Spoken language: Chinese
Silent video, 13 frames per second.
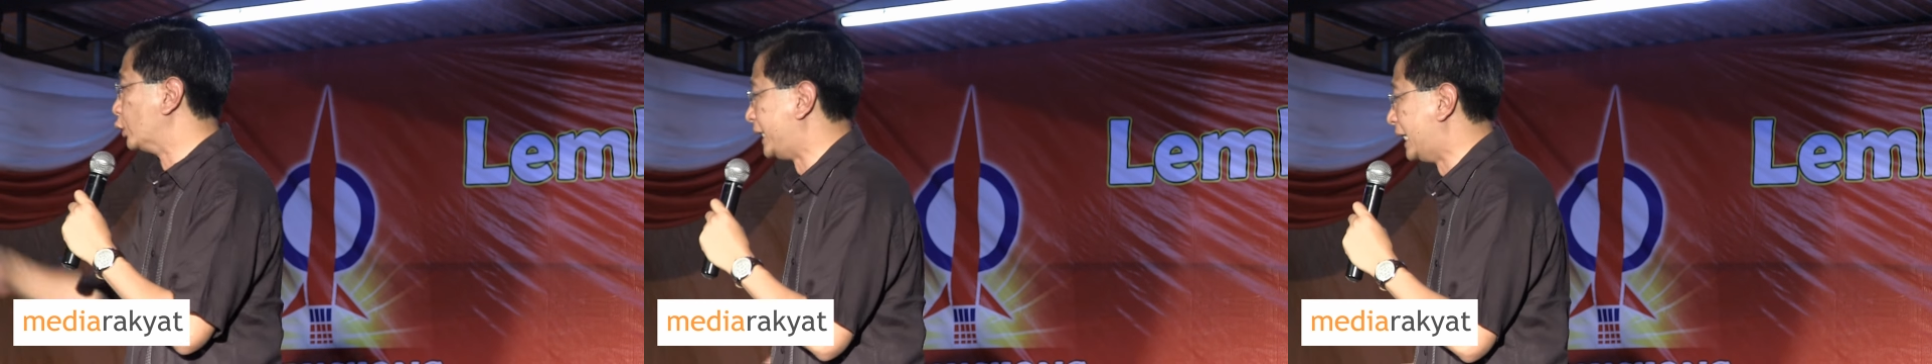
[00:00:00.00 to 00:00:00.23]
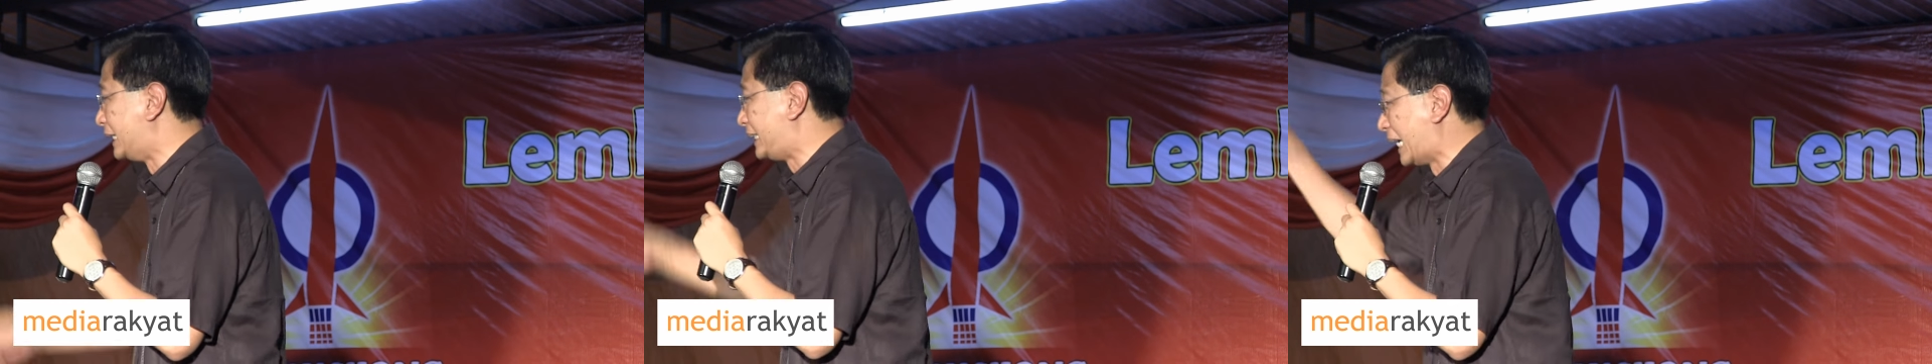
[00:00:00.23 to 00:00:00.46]

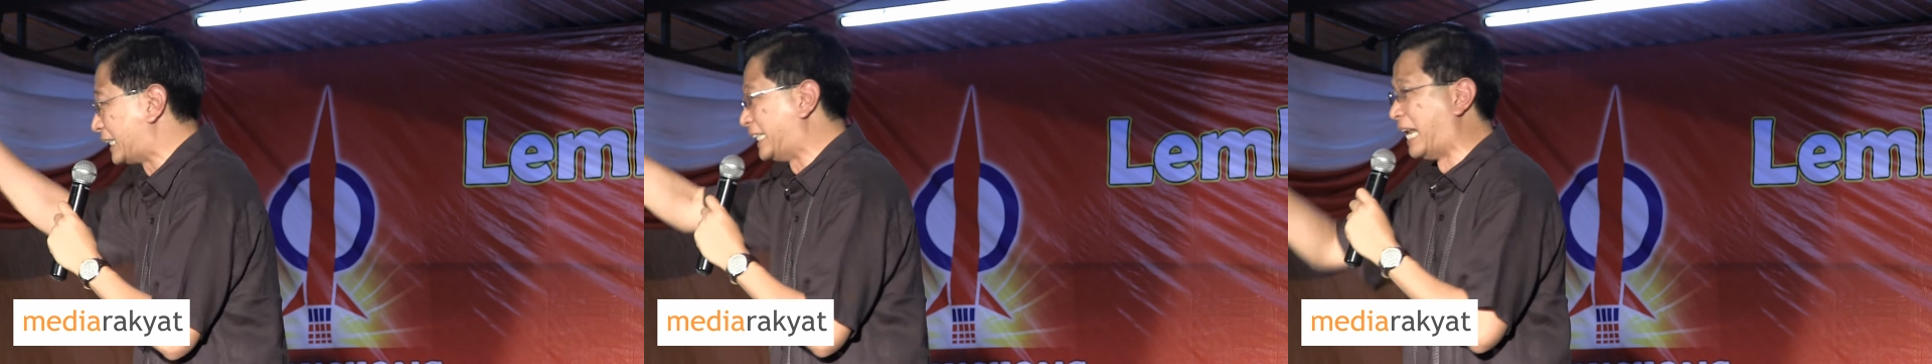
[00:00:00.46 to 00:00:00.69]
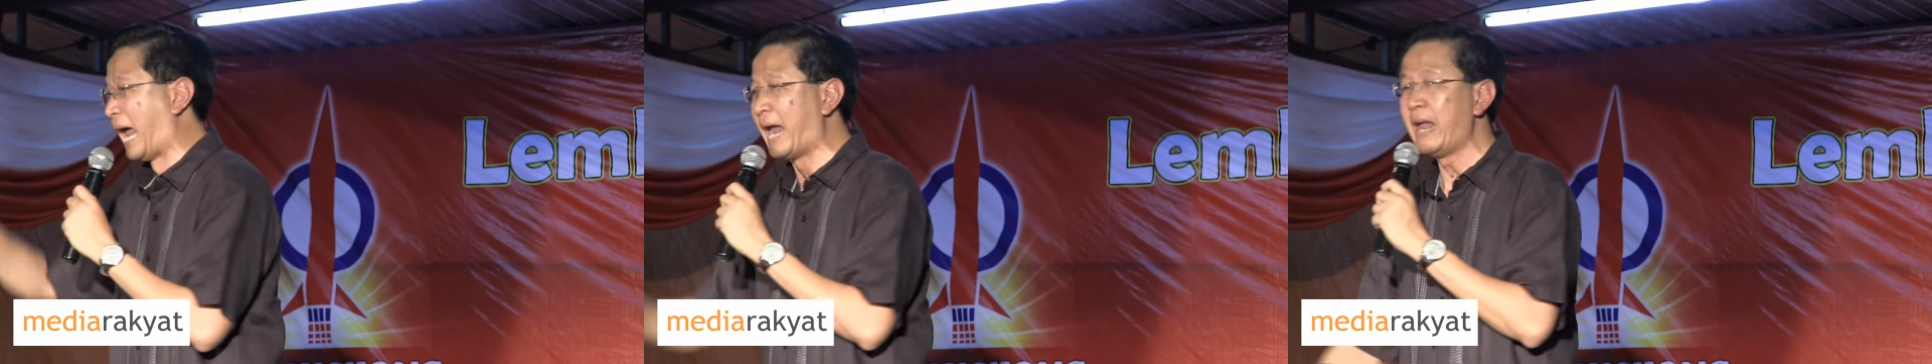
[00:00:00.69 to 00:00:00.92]
五席，加
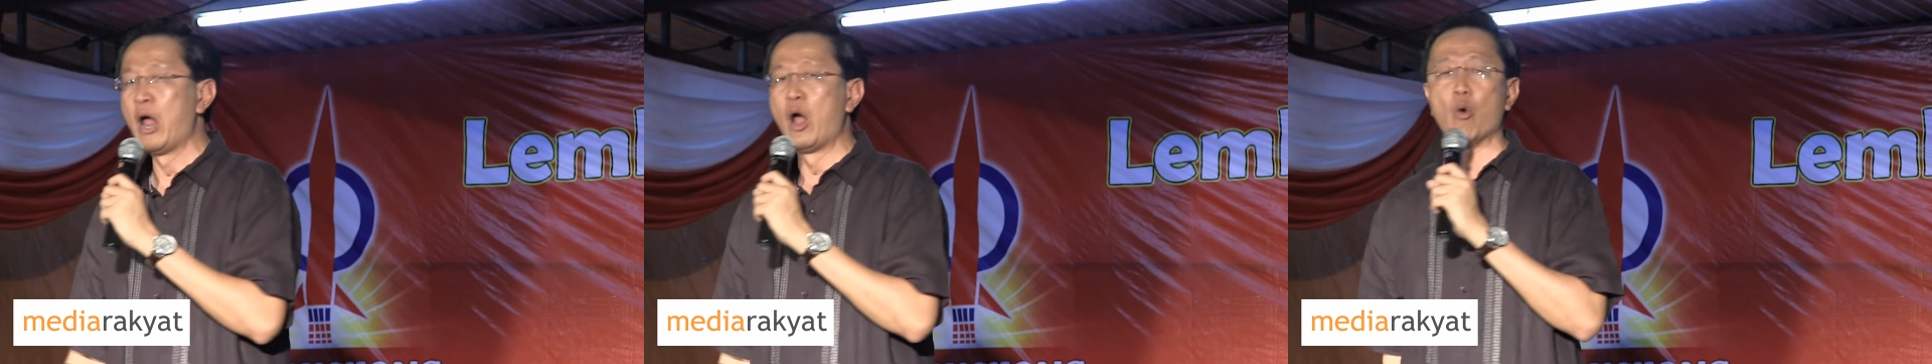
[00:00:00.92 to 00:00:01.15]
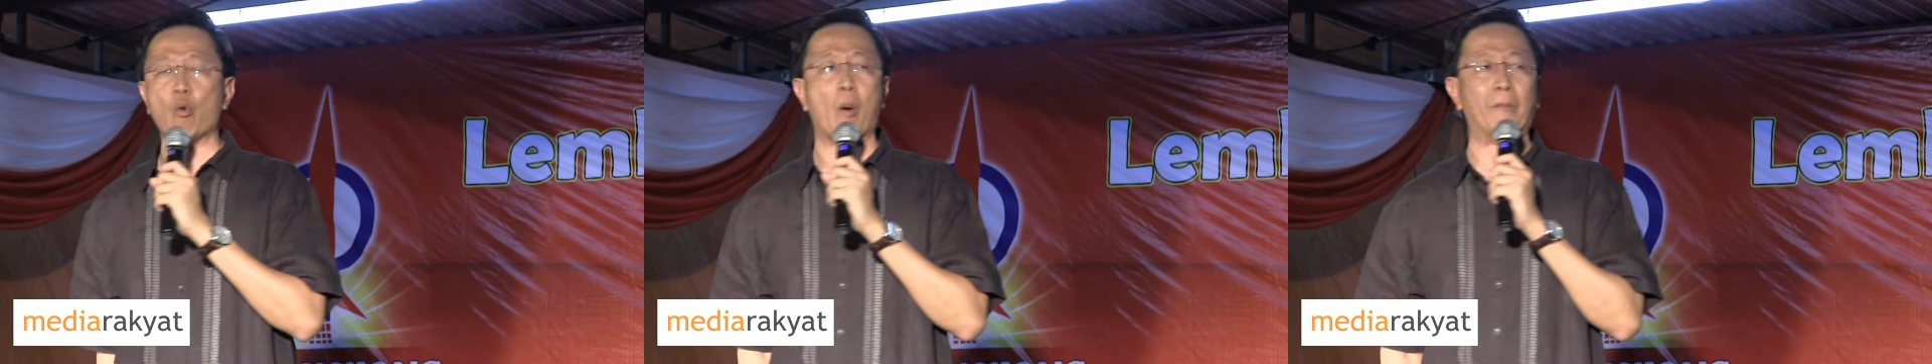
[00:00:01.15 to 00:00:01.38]
起来
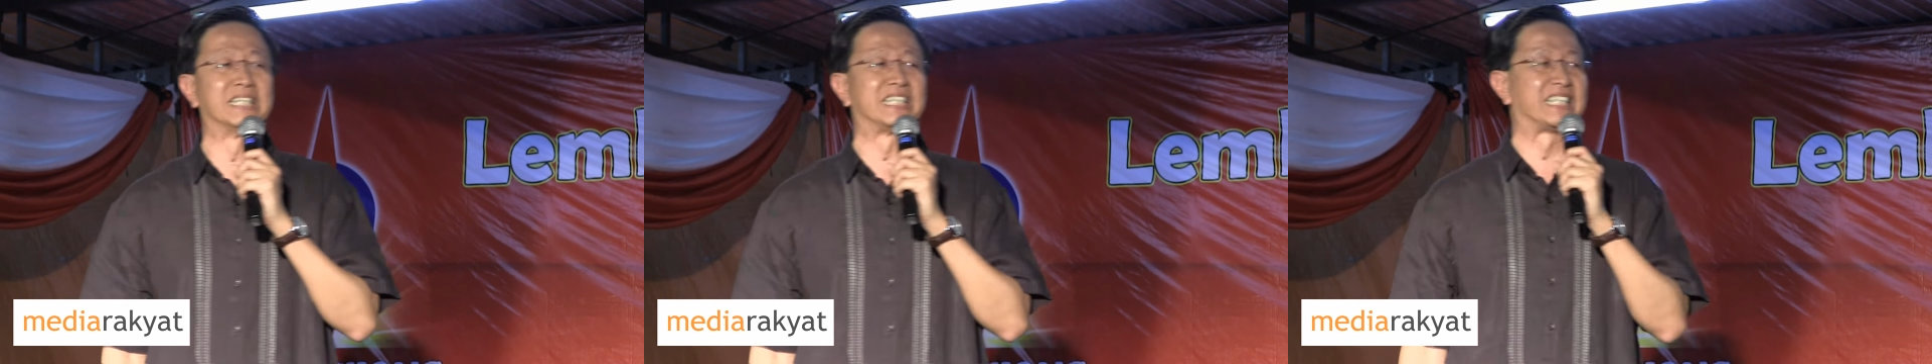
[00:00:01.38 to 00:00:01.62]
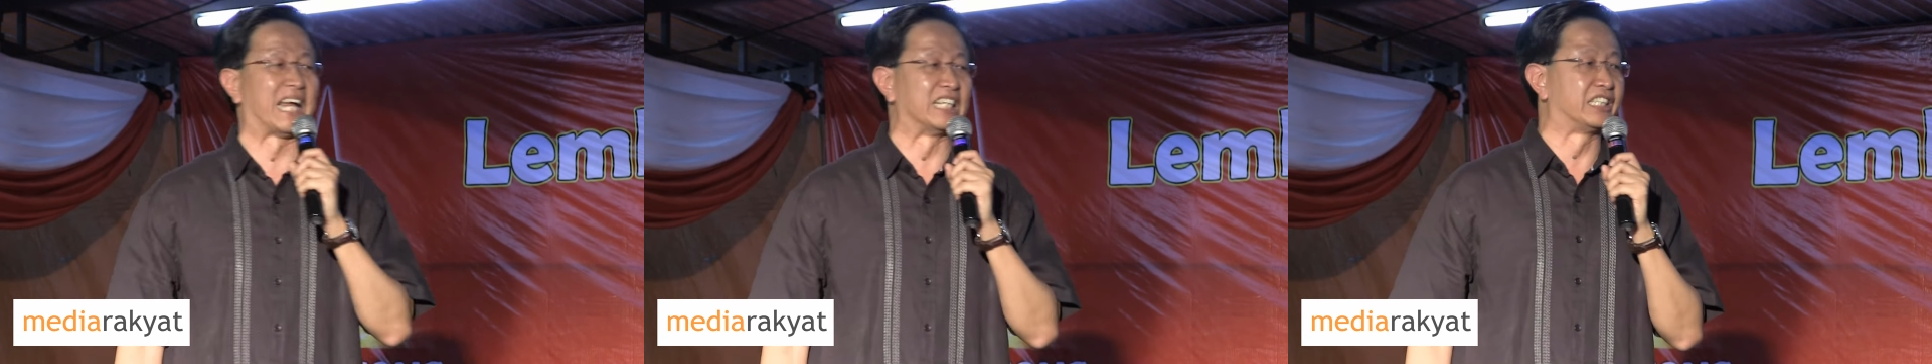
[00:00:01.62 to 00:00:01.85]
我
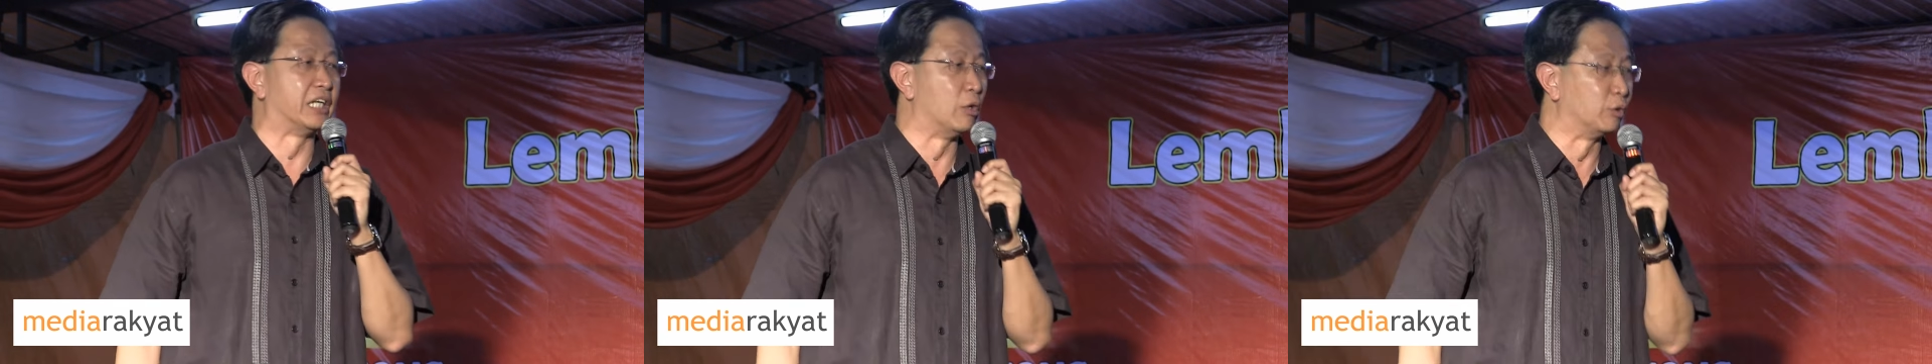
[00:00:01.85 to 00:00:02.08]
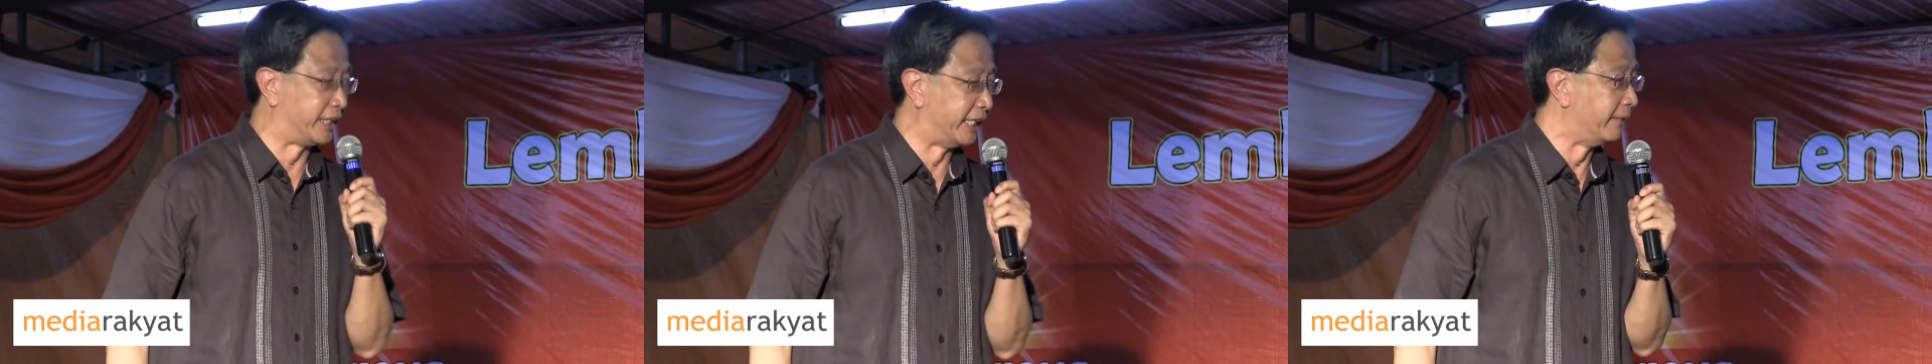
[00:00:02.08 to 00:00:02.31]
们三
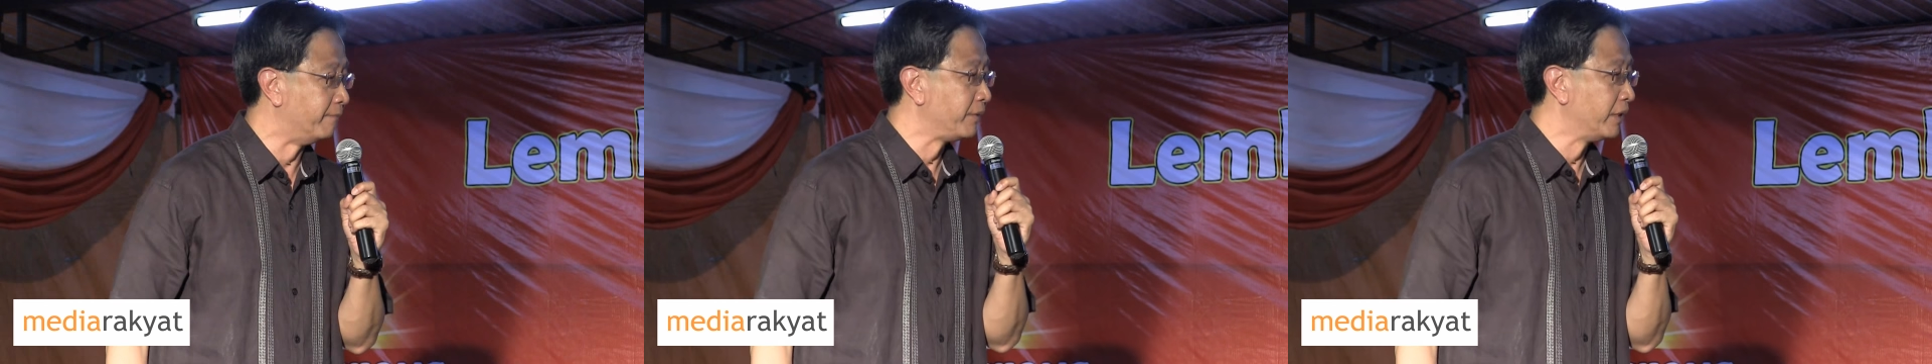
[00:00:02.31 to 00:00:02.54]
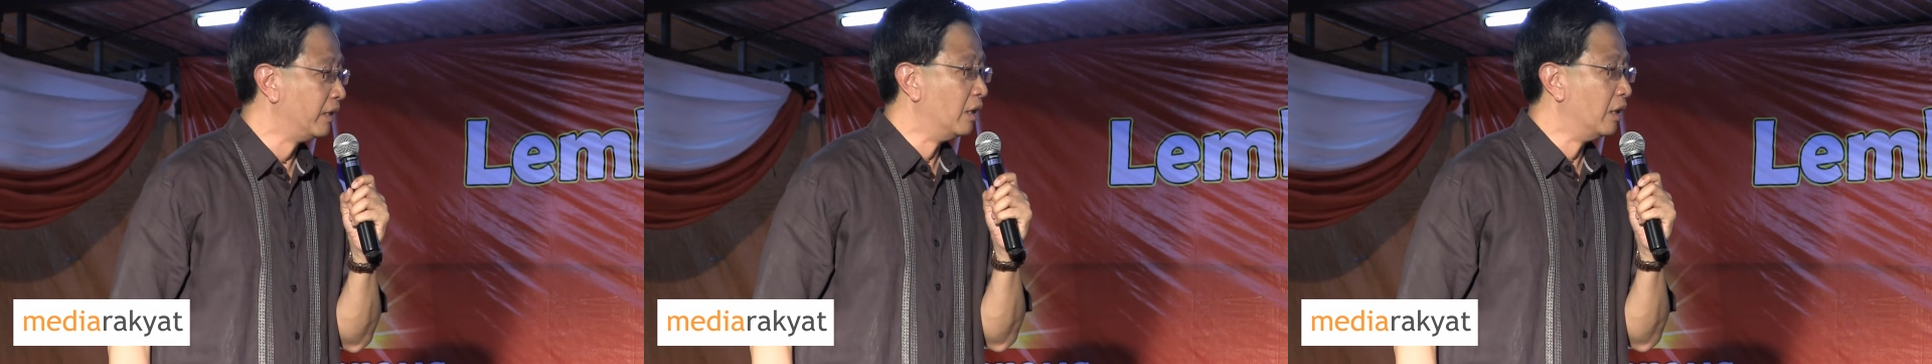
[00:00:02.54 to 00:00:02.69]
十六席。